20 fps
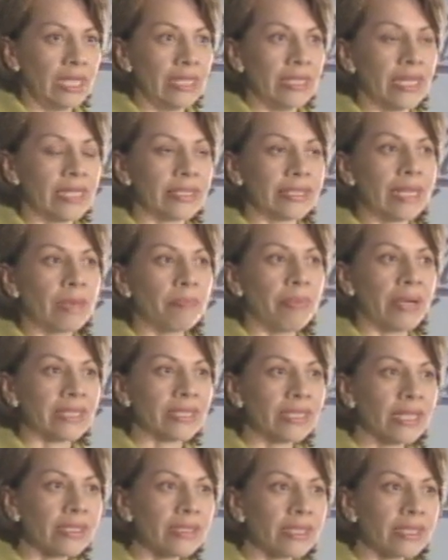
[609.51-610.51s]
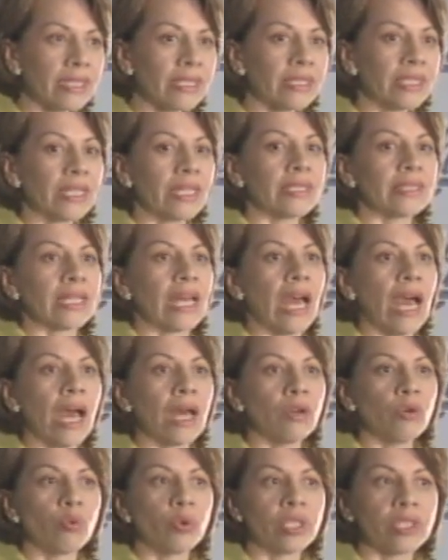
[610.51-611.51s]
Y es que el paciente que ingresa a
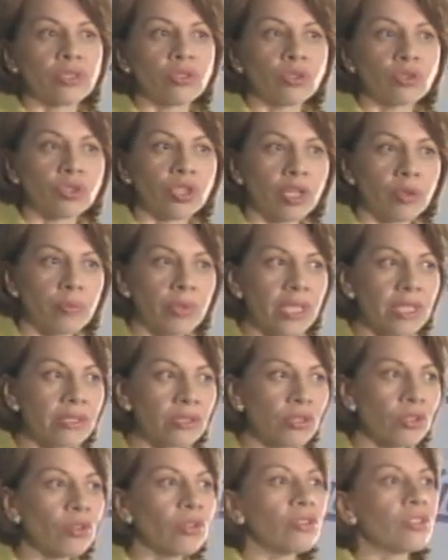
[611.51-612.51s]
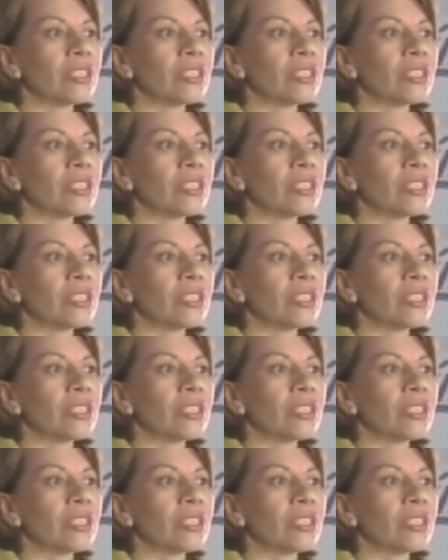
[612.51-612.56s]
nuestro servicio